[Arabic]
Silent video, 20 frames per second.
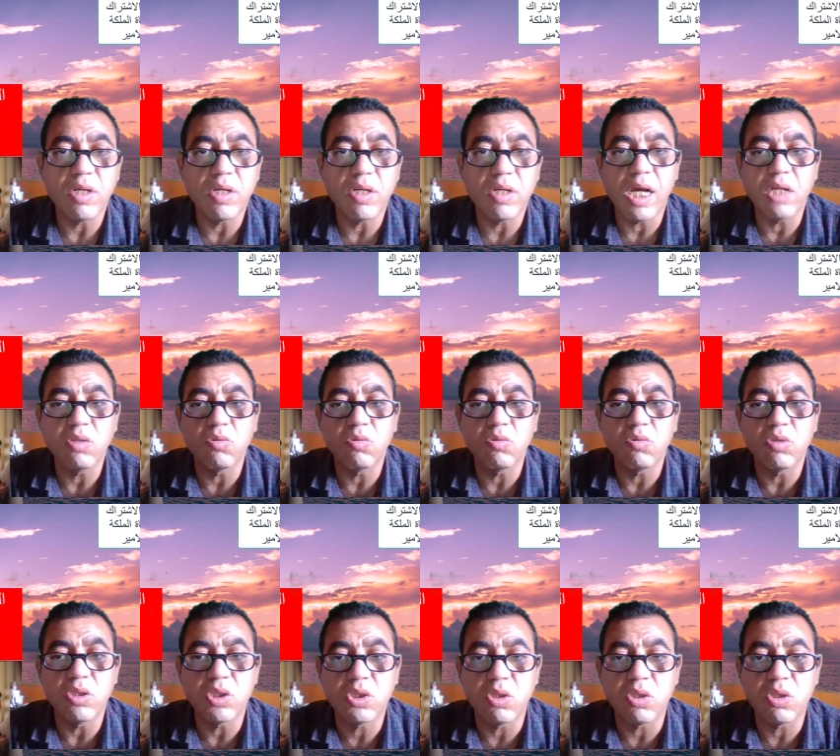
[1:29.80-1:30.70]
ونحن
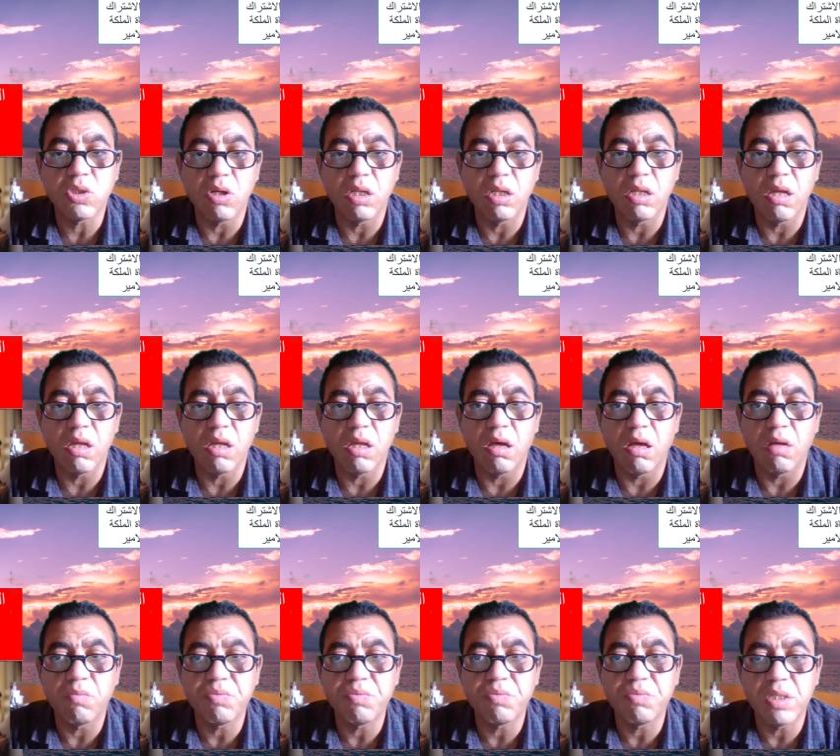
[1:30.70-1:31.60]
إن شاء
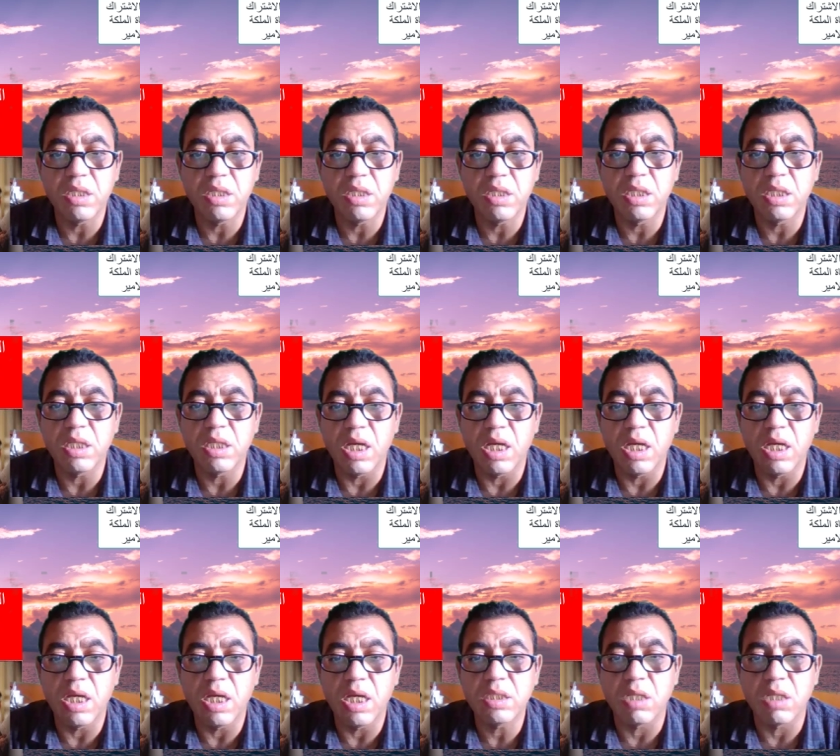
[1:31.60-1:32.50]
الله في
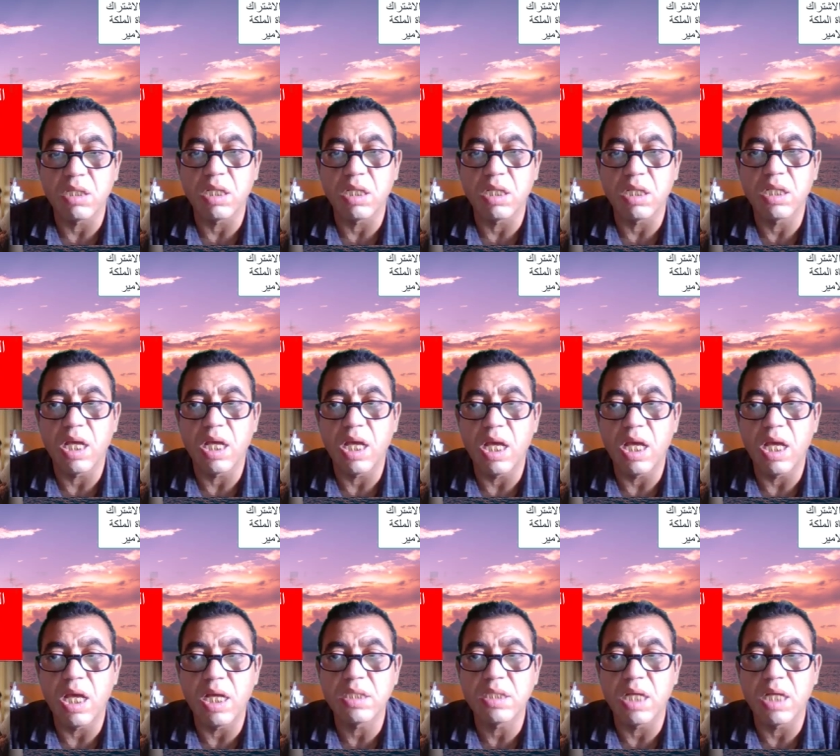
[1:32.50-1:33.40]
آه، صدد
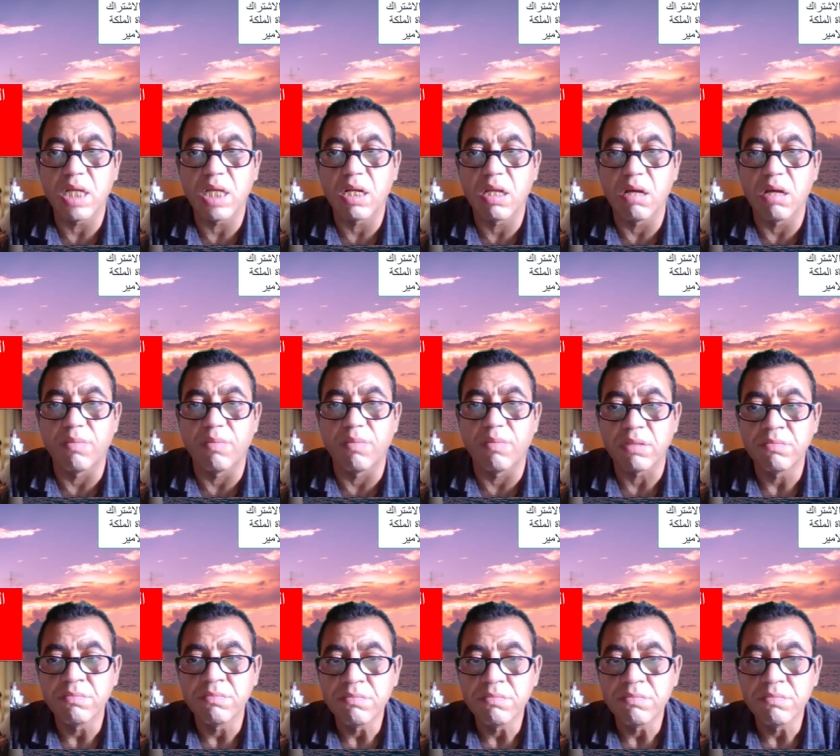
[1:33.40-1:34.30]
هذا الخبر
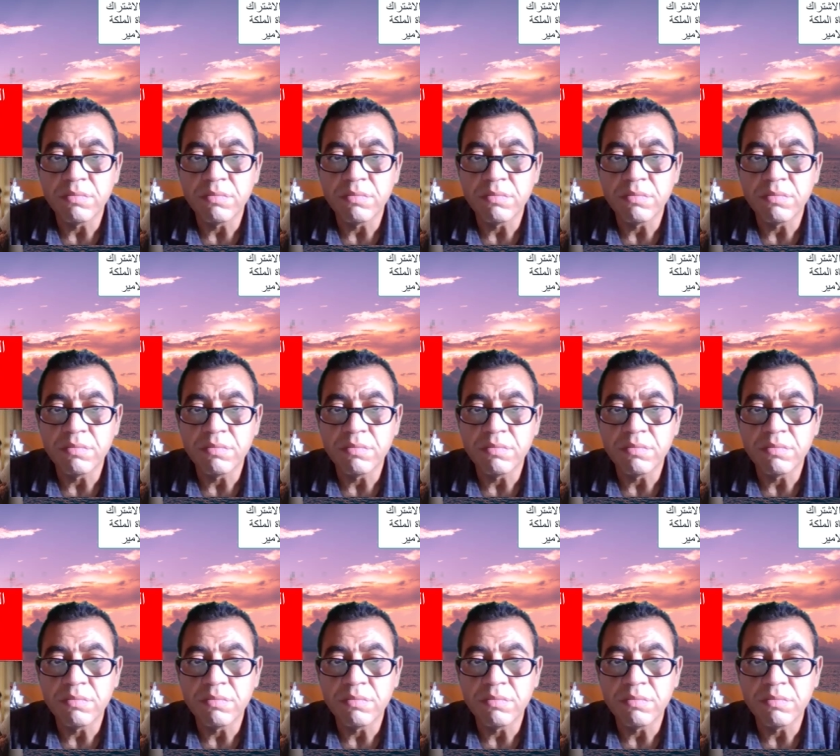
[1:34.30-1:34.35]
